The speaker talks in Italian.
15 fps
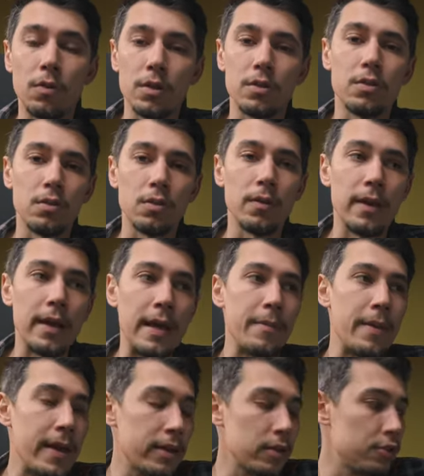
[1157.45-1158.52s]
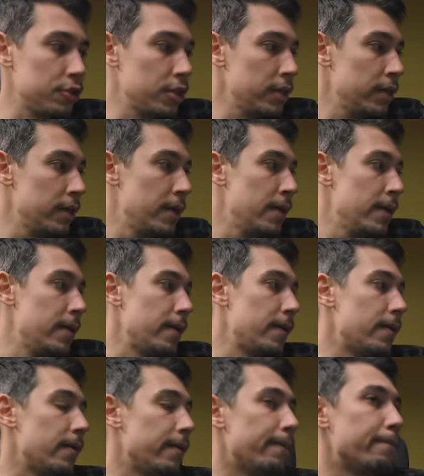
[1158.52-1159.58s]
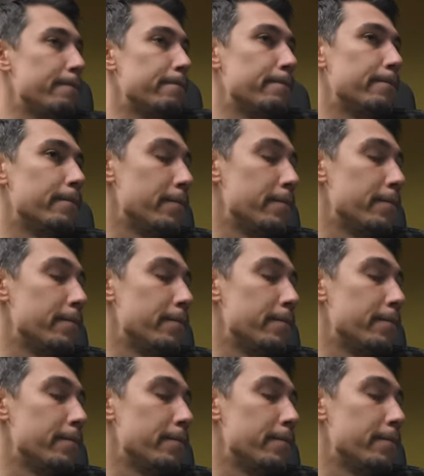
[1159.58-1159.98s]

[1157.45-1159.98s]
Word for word: Questo emerge ehm,